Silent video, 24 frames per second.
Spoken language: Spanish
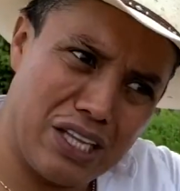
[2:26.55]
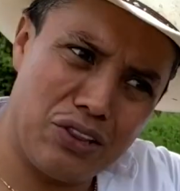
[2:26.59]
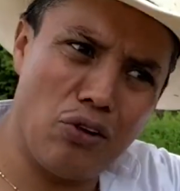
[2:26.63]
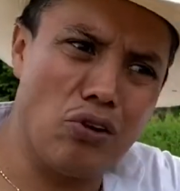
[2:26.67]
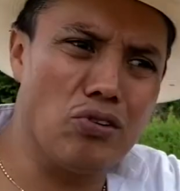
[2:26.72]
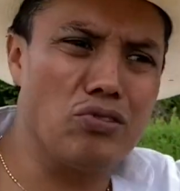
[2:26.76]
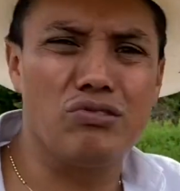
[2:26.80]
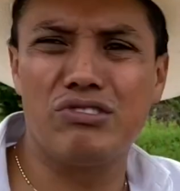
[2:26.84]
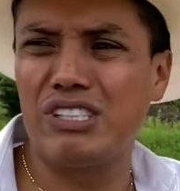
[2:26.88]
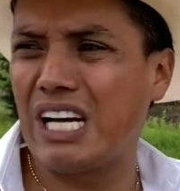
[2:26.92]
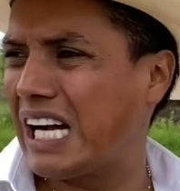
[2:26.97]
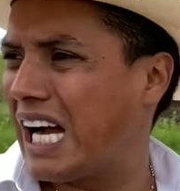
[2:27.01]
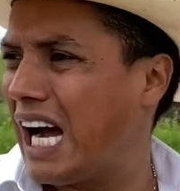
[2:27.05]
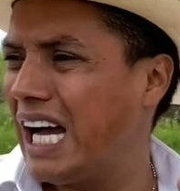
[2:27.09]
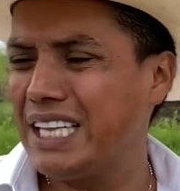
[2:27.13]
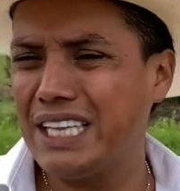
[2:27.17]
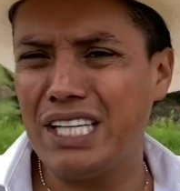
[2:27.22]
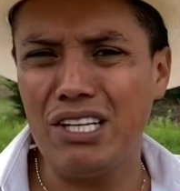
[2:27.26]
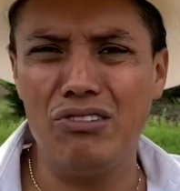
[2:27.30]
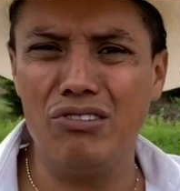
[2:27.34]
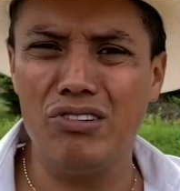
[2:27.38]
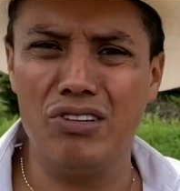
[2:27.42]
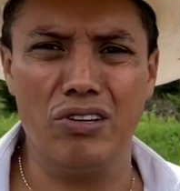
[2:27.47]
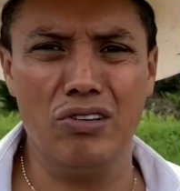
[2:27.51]
todos sus
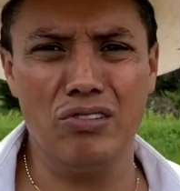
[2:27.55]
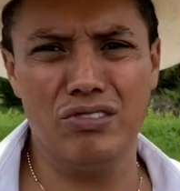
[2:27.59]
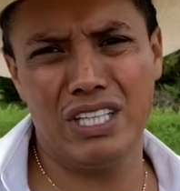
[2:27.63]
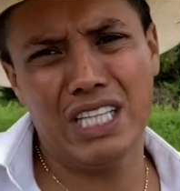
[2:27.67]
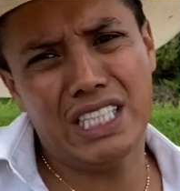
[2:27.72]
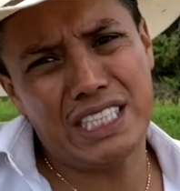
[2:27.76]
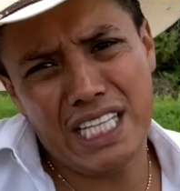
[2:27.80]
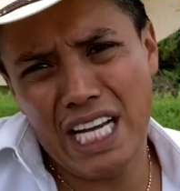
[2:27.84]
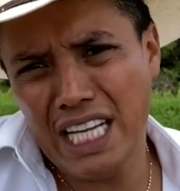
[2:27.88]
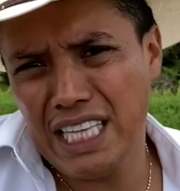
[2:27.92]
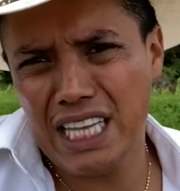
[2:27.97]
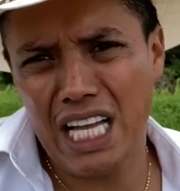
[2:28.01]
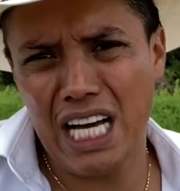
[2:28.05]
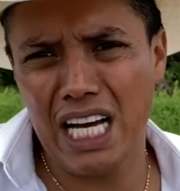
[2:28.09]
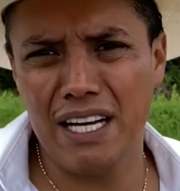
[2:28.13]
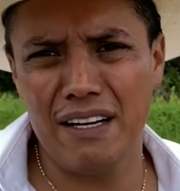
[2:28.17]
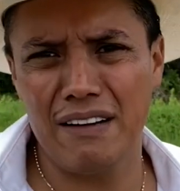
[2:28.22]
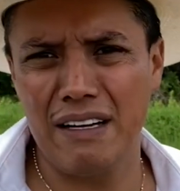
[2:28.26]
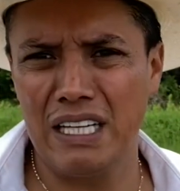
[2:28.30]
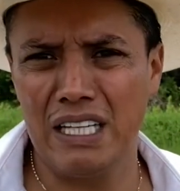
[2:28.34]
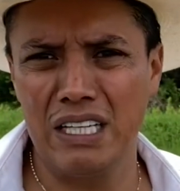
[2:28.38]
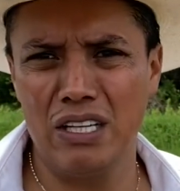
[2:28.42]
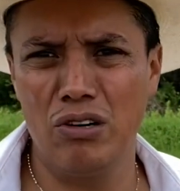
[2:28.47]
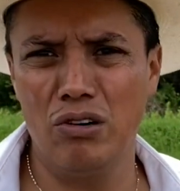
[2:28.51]
acates, los que usted
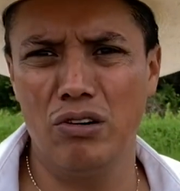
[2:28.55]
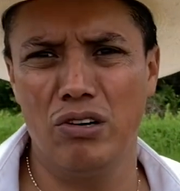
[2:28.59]
sienta